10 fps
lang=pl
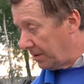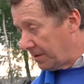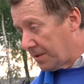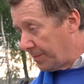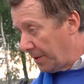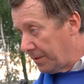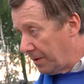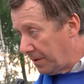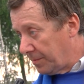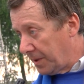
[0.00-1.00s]
to
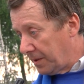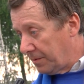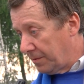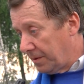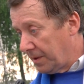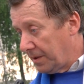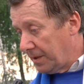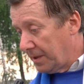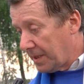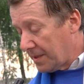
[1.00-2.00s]
zupełnie odmienił
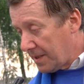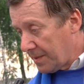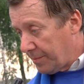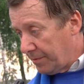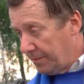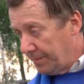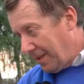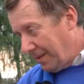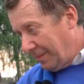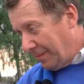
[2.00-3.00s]
ten zespół.
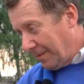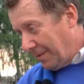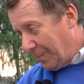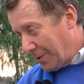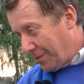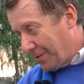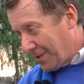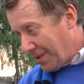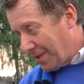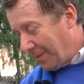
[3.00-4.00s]
I po
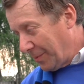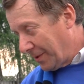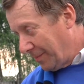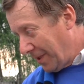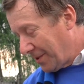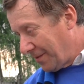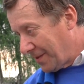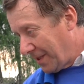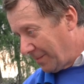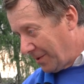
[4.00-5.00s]
sukcesie i po tym, jak się
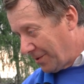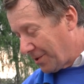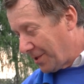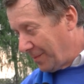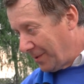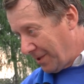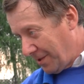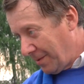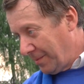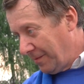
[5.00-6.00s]
wzajemnie cieszymy, nie
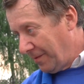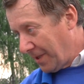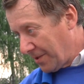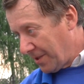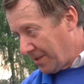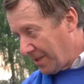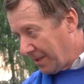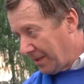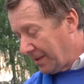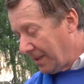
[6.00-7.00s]
chciałbym wyrażać
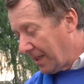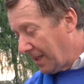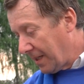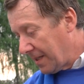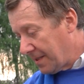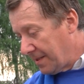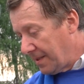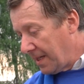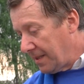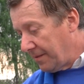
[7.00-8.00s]
żadnych deklaracji.
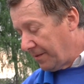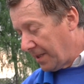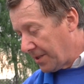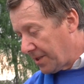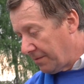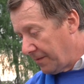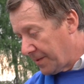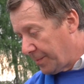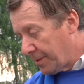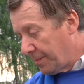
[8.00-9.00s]
Ja je wyrażałem w
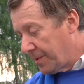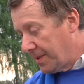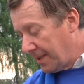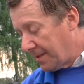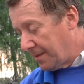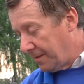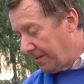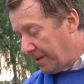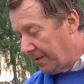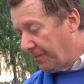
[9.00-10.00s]
sposób
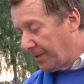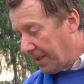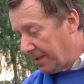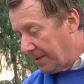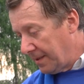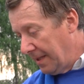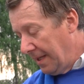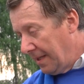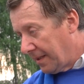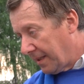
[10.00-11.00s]
zdecydowany wtedy,
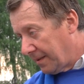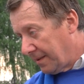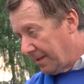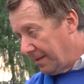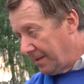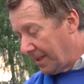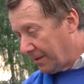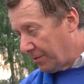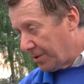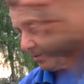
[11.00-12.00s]
kiedy
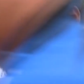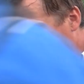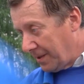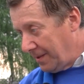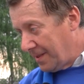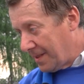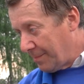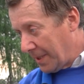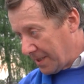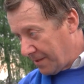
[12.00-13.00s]
niektórzy niektórzy urzędnicy
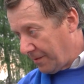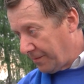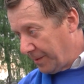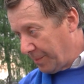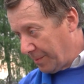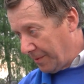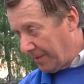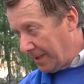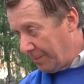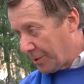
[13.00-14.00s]
państwowi
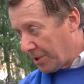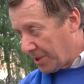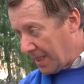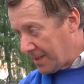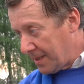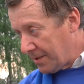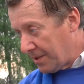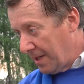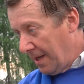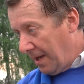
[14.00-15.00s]
próbowali
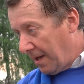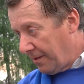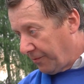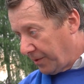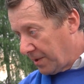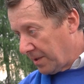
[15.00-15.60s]
przeszkadzać e, w,